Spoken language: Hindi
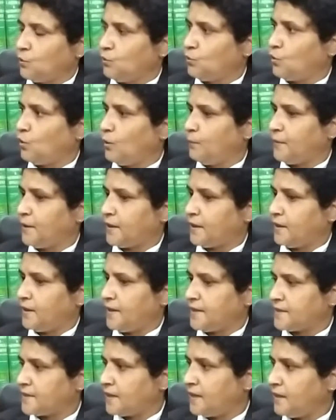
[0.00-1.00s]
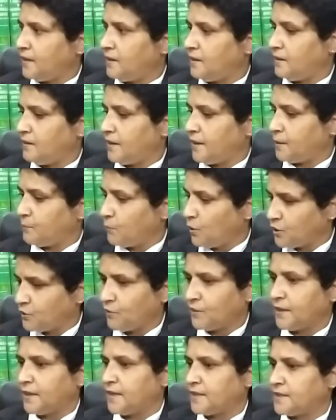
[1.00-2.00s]
उनको हम एक ऐसा
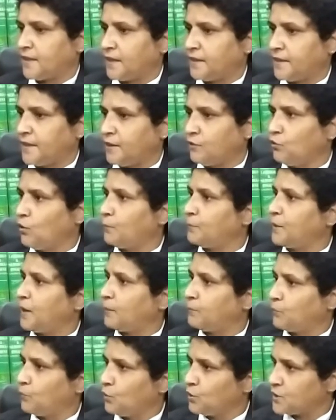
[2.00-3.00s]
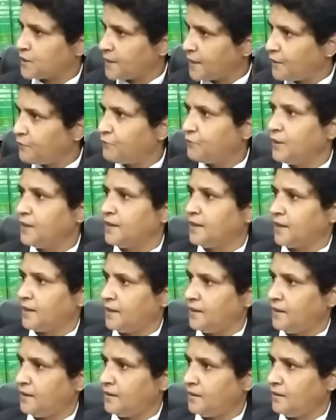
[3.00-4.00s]
एटमॉस्फेयर देना चाहते हैं कि वो अपने आप को सेफ फील
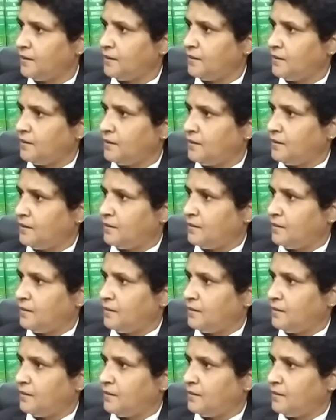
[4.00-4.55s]
करें जी